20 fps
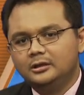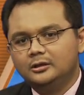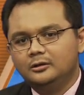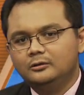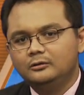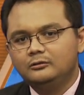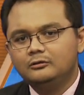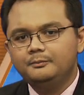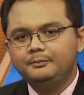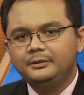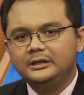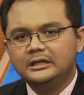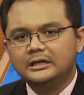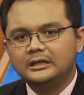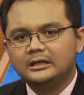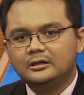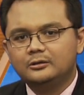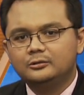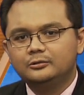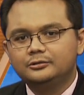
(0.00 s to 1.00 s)
Hukum
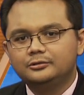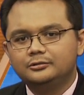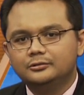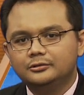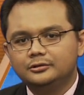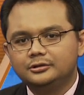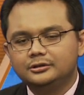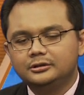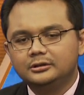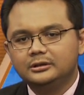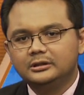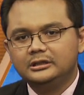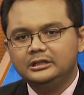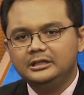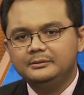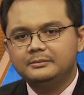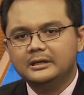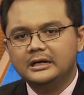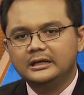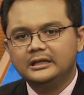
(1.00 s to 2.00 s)
pidana khusus
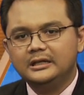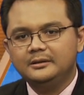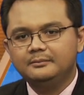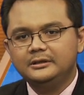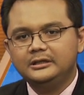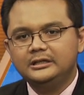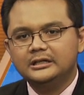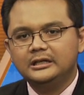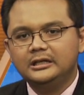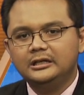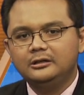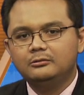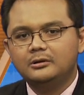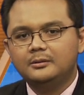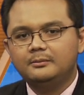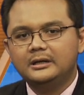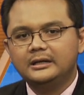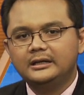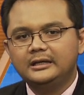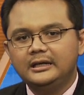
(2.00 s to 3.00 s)
dibagi menjadi
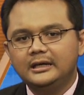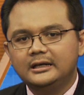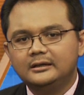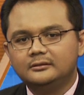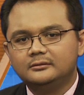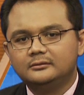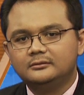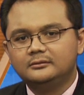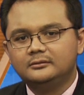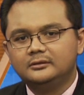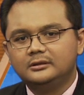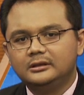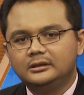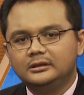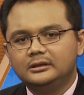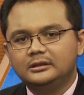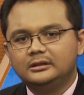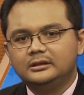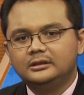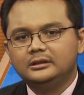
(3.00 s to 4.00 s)
dua bagian,
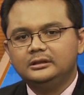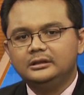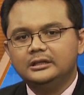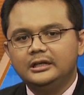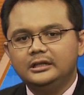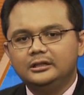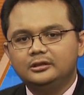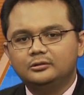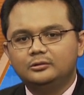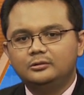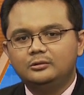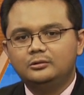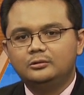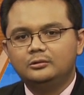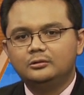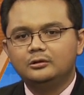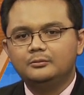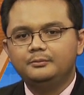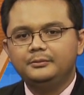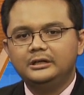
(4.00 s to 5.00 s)
yaitu
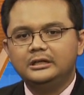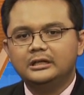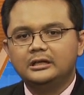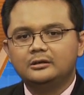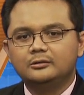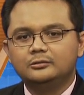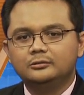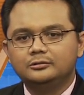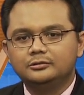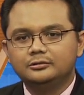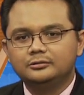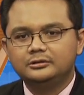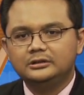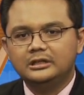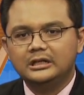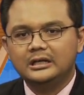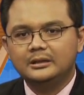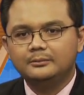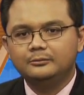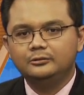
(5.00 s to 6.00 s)
hukum pidana khusus
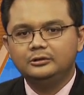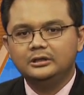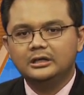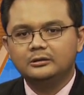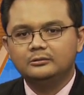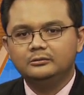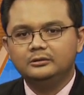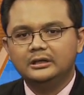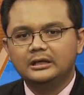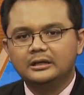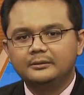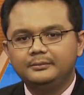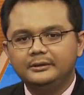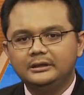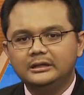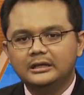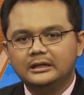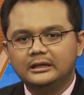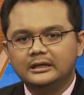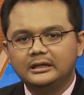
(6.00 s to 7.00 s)
dalam undang-undang
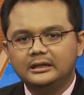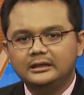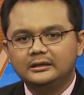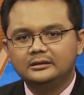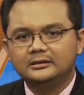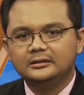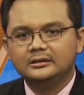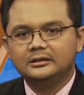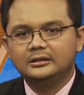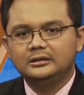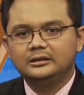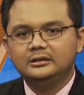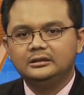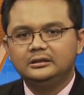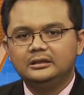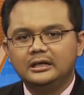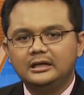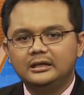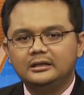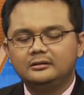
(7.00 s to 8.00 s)
pidana
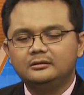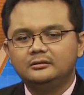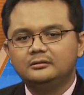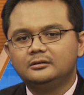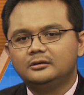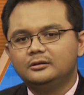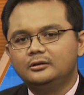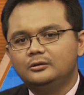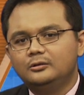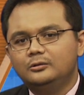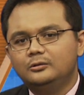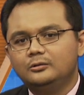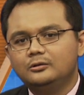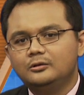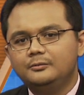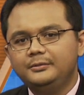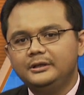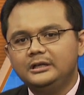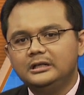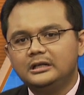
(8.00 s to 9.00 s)
dan
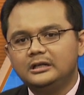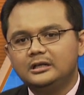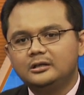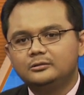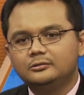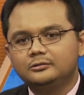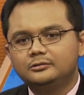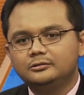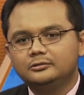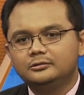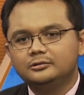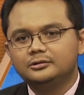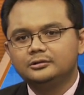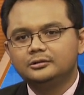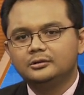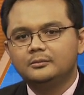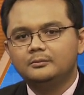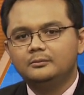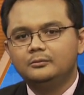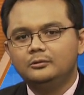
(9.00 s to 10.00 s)
hukum pidana
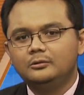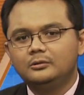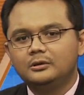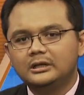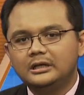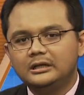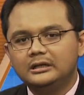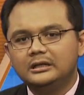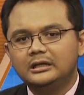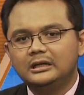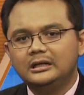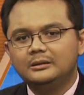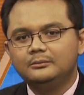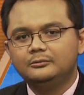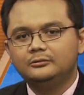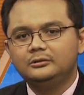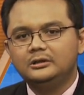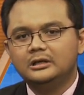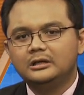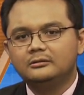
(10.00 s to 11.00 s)
khusus bukan
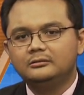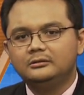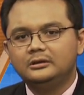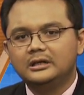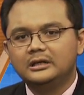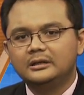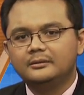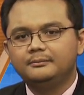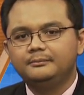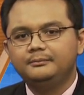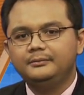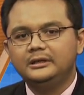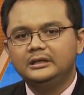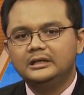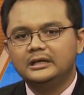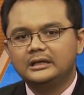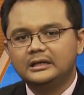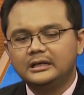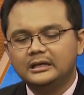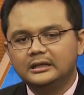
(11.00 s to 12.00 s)
dalam undang-undang
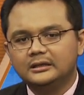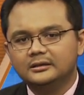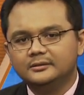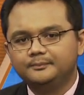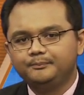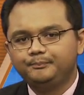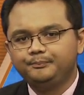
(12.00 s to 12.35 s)
pidana.